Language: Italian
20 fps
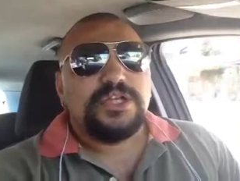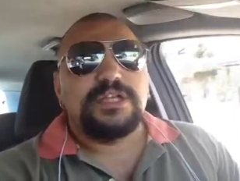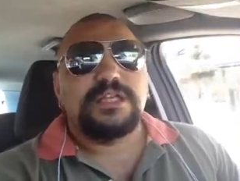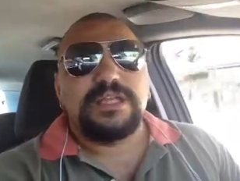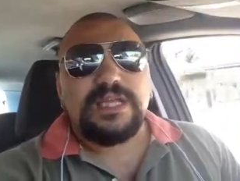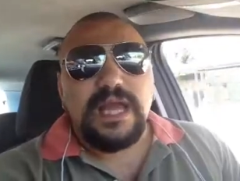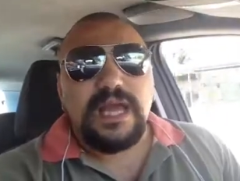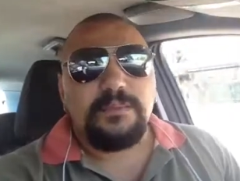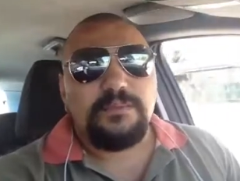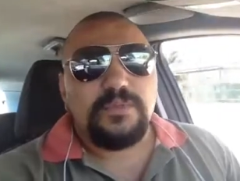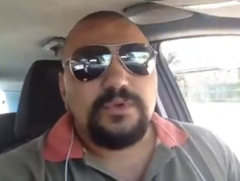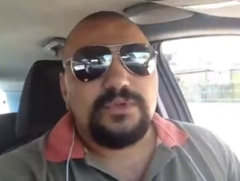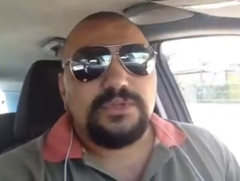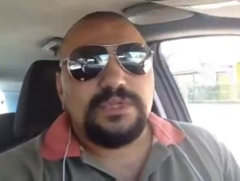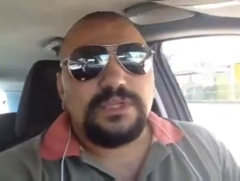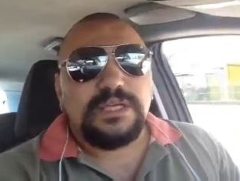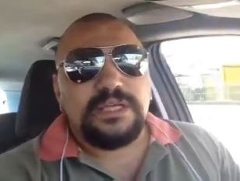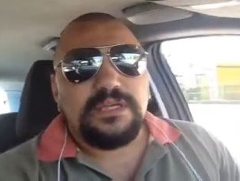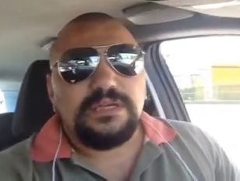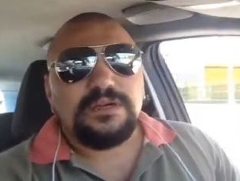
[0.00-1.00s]
cerchiamo
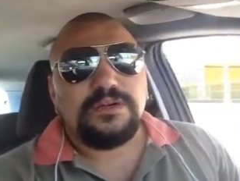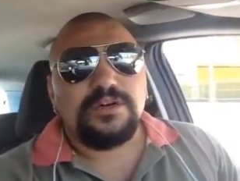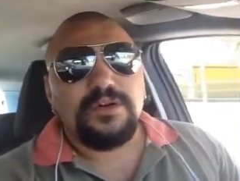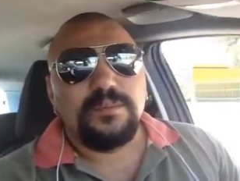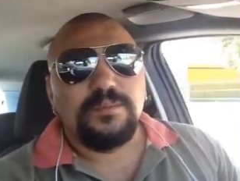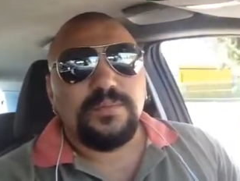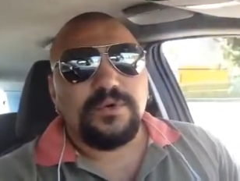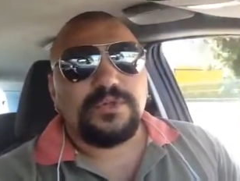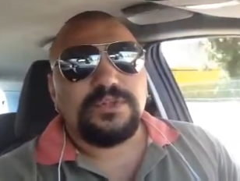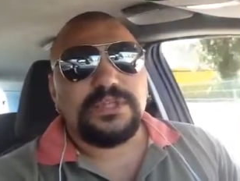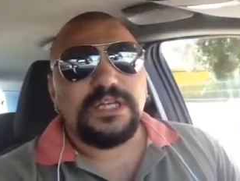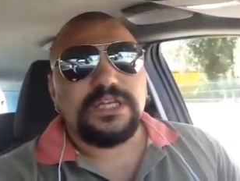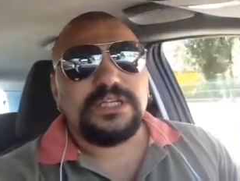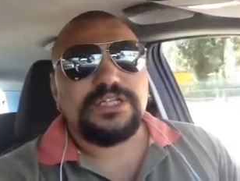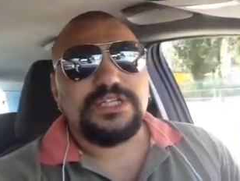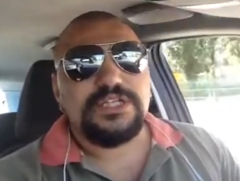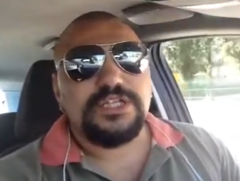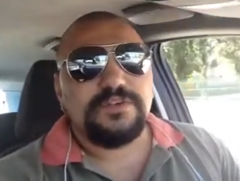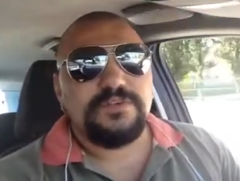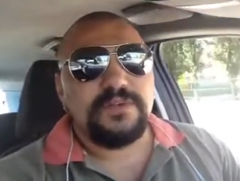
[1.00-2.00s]
di
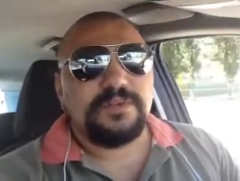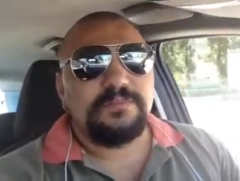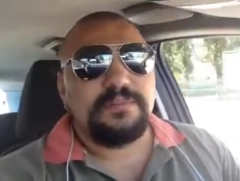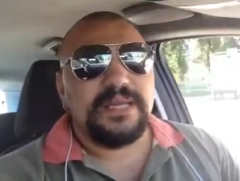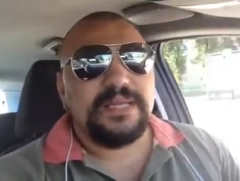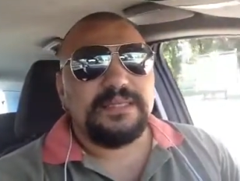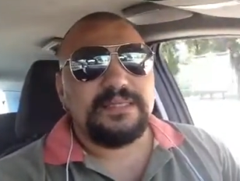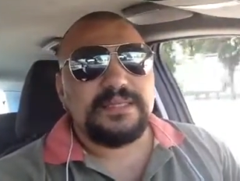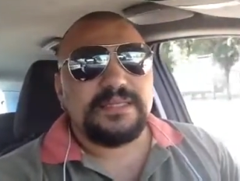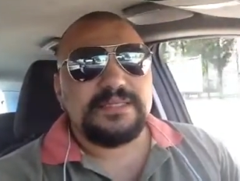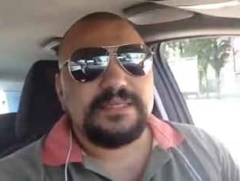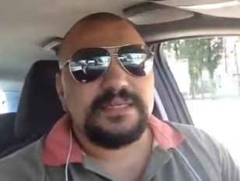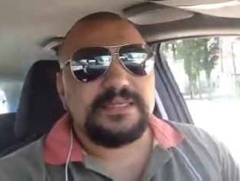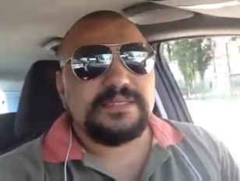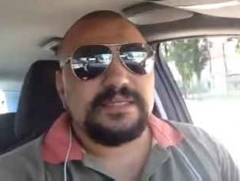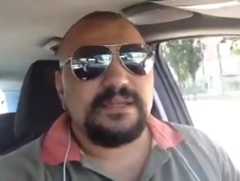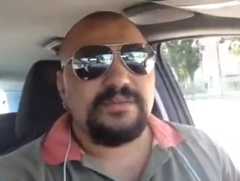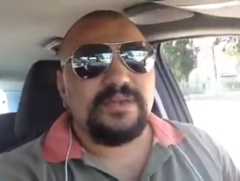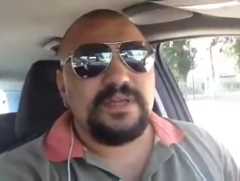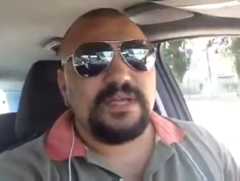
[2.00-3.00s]
comportarci civilmente
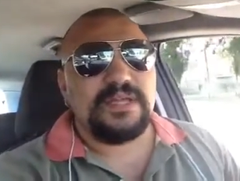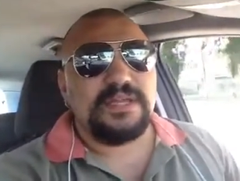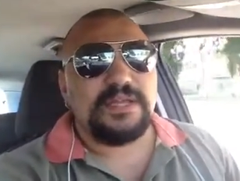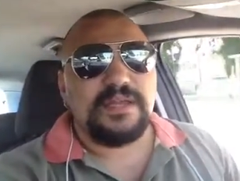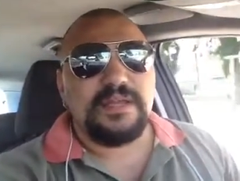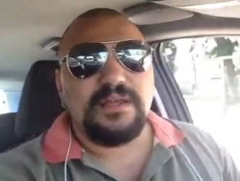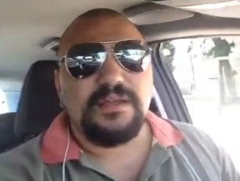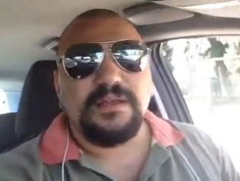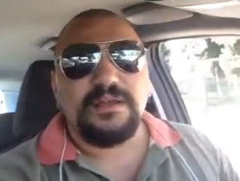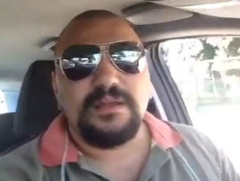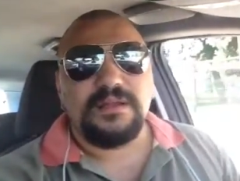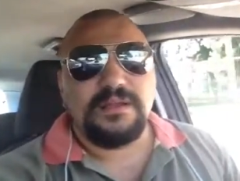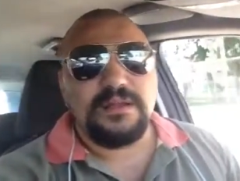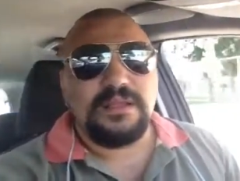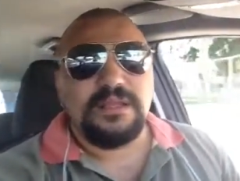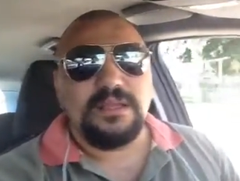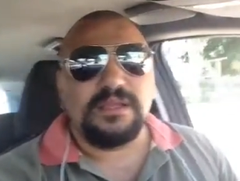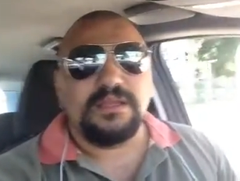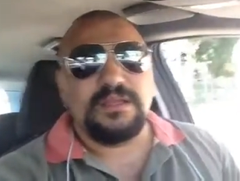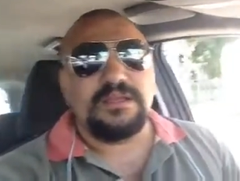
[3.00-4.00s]
senza avere
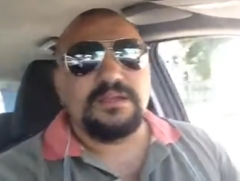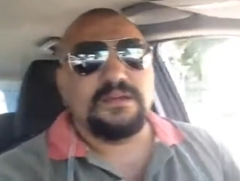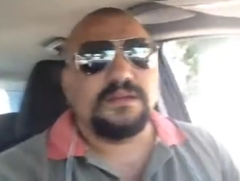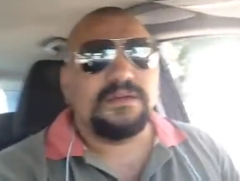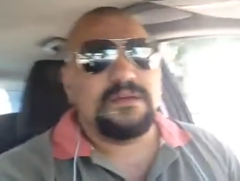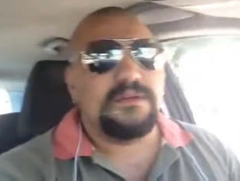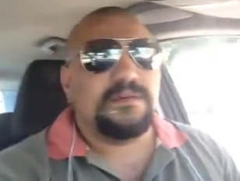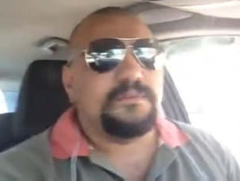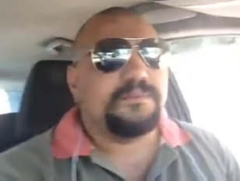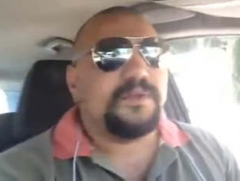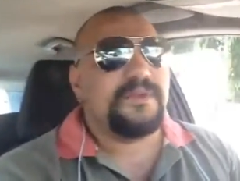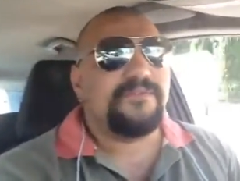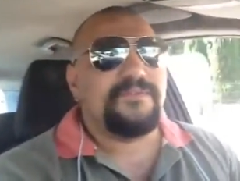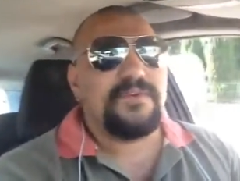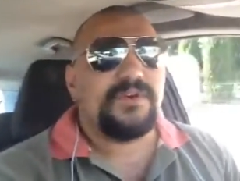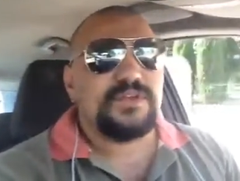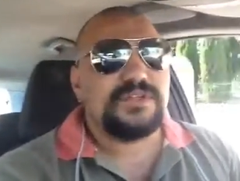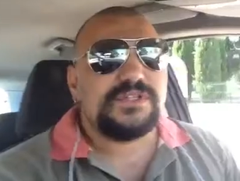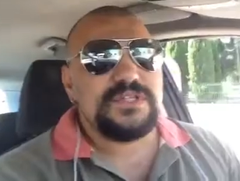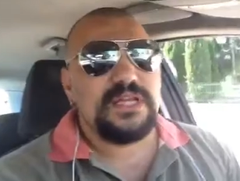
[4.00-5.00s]
i, eh, per
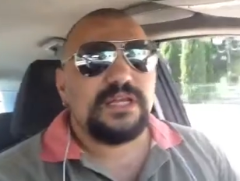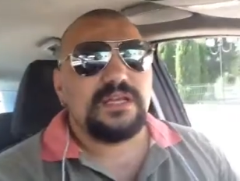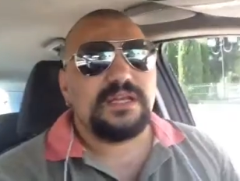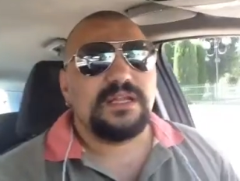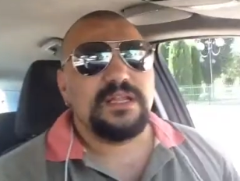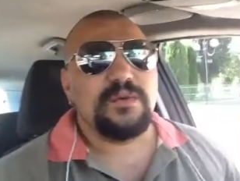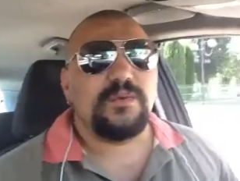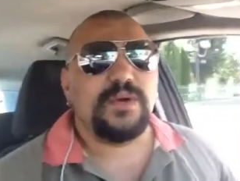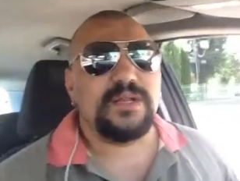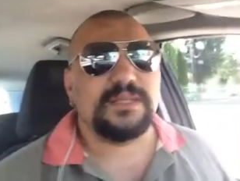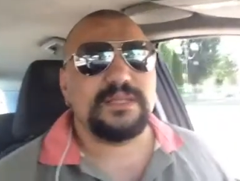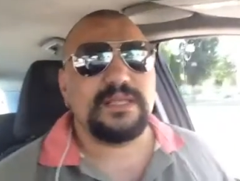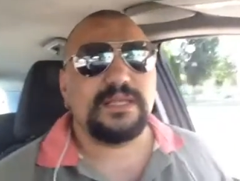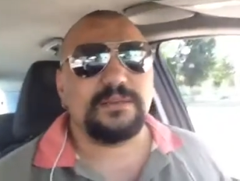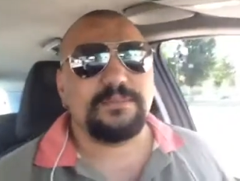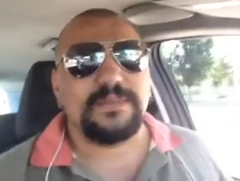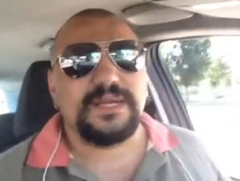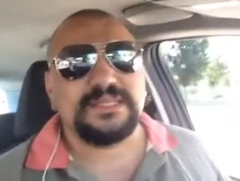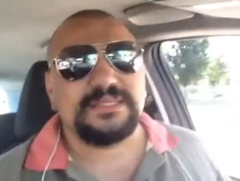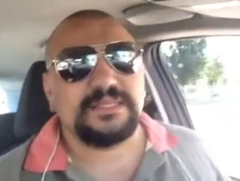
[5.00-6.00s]
forza le guardie
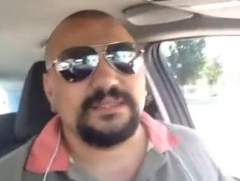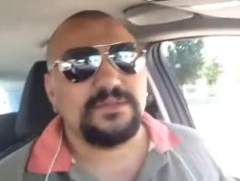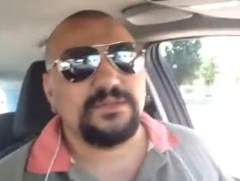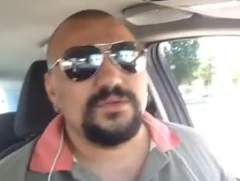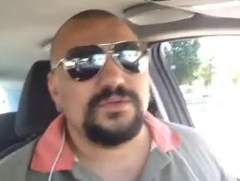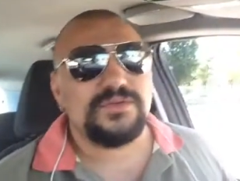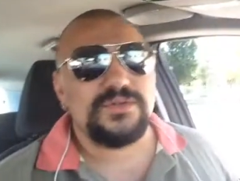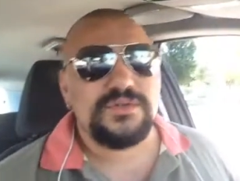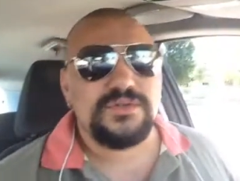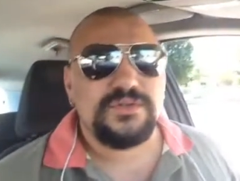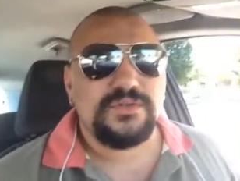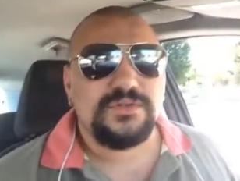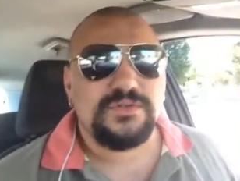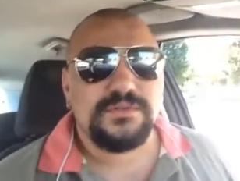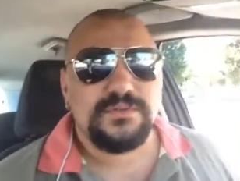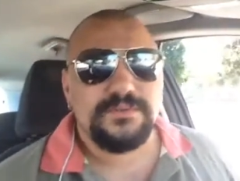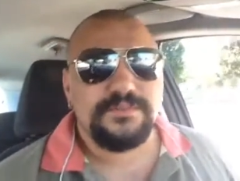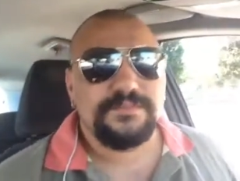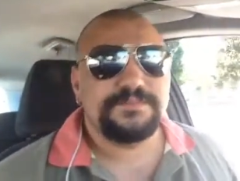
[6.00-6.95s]
armate addosso.